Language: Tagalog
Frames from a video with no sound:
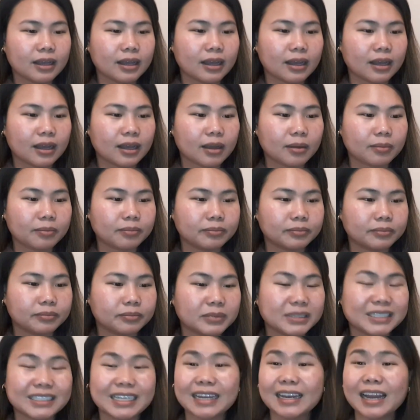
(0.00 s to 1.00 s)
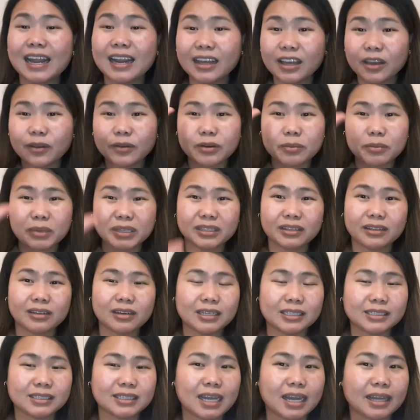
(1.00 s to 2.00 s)
Um, basta ilalagay ko naman
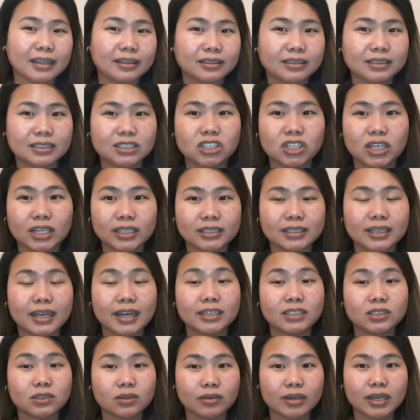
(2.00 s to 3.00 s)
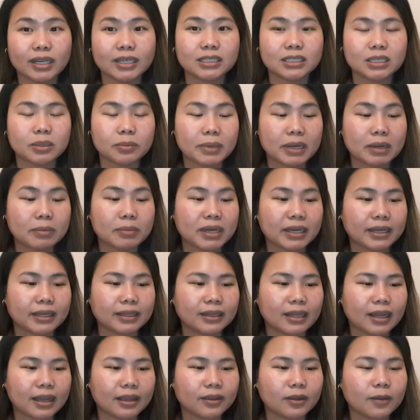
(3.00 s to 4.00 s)
yung listahan dyan guys. Okay? So para
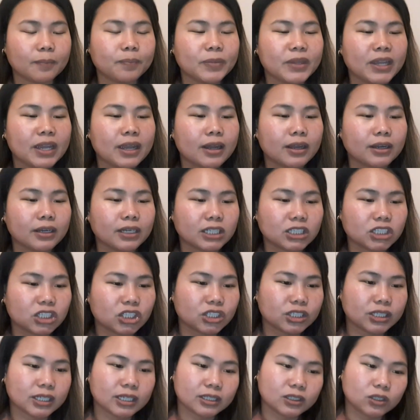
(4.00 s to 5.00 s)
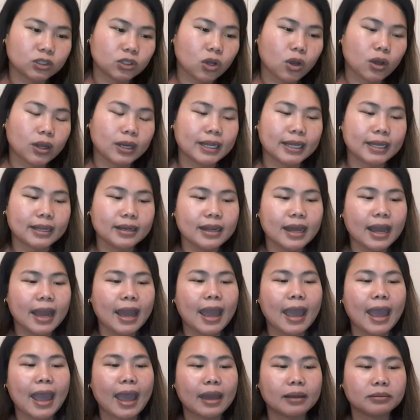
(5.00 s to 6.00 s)
makita niya. Rich Kid Tolin.
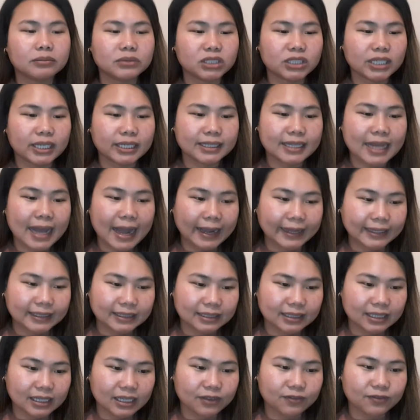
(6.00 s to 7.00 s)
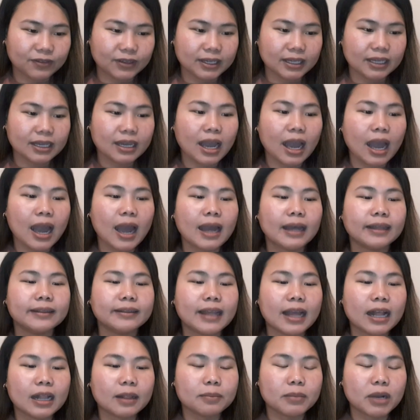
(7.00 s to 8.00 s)
MJ Dahin TV.
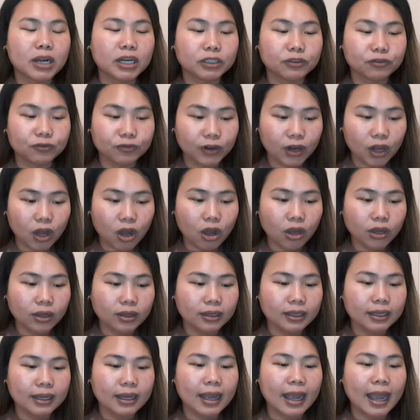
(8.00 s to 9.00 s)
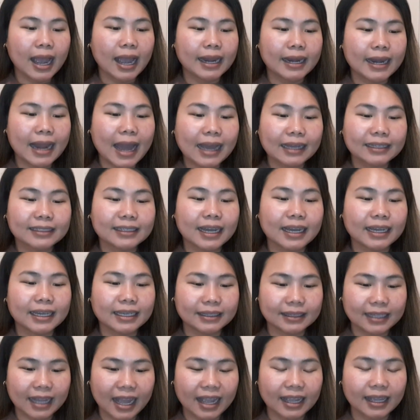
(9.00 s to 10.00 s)
Delmart Vlog. Anak ng
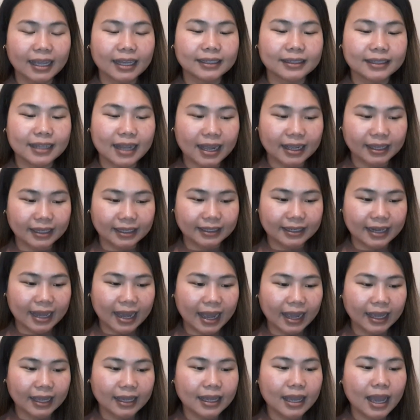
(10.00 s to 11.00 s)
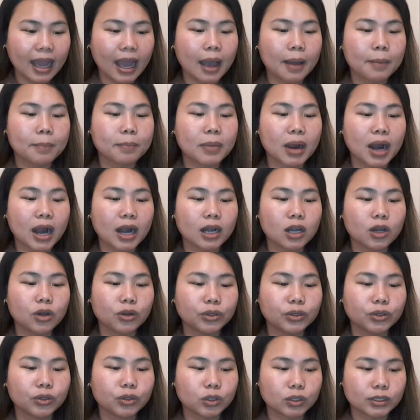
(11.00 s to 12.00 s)
Itay at ng Inay.
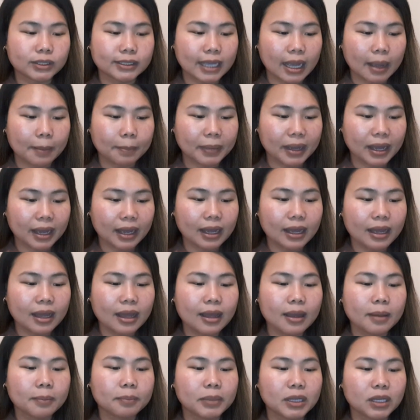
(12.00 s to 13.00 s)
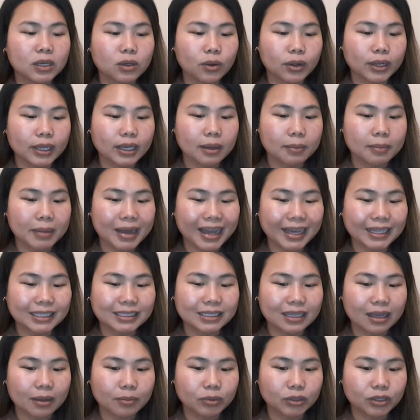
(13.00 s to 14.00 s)
Marlon Rosapa. Pinoy
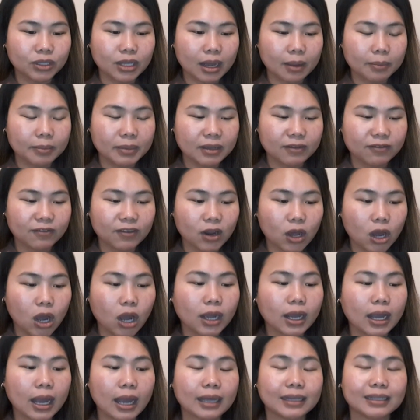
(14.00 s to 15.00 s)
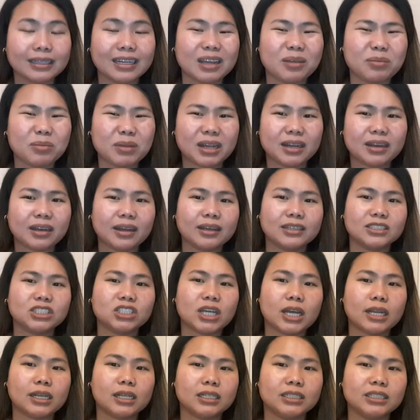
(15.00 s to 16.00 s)
Kabayan sa Abu Dhabi Vlog. Ang name na ng
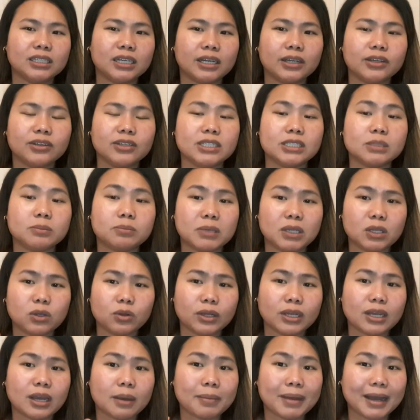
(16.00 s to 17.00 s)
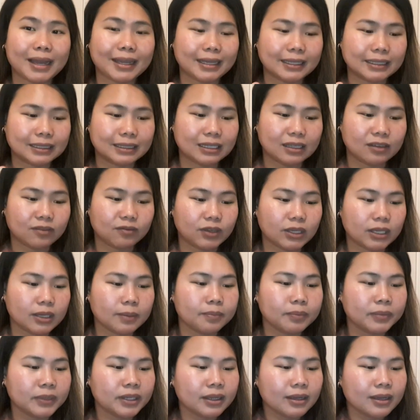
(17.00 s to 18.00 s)
channel niya ngayon is Pinoy Kabayan
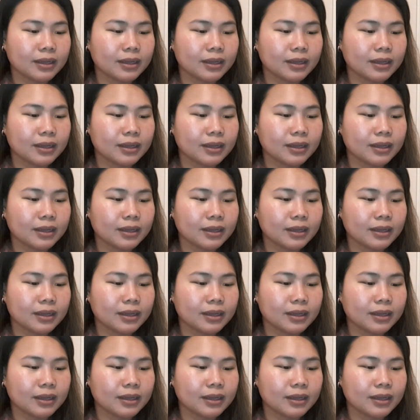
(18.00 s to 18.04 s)
TV.